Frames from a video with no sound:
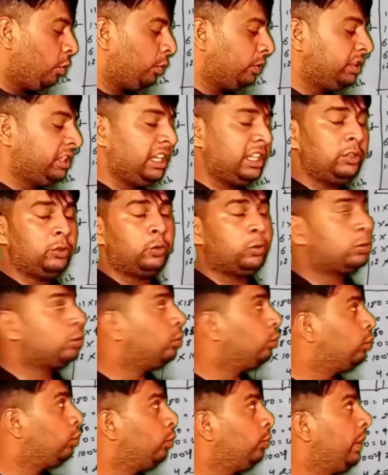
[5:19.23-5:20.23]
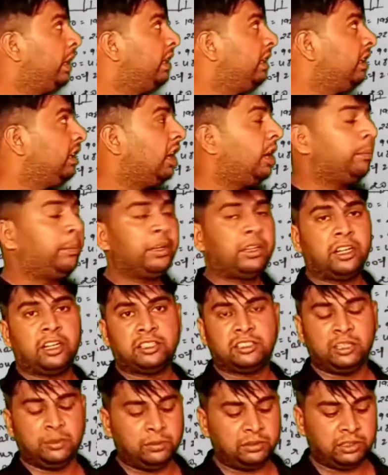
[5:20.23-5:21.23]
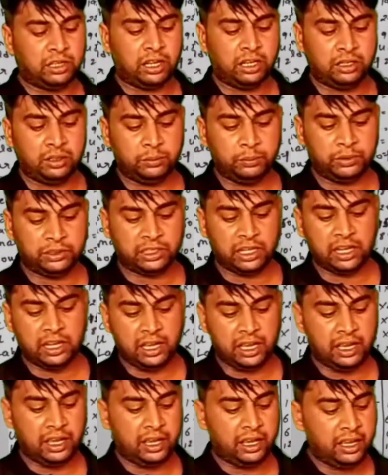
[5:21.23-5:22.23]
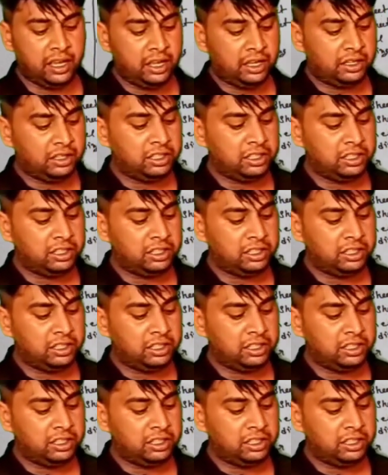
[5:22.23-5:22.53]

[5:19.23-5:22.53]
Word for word: और ये दोस्तों जो मैंने यहाँ पे खर्चा बता बताया है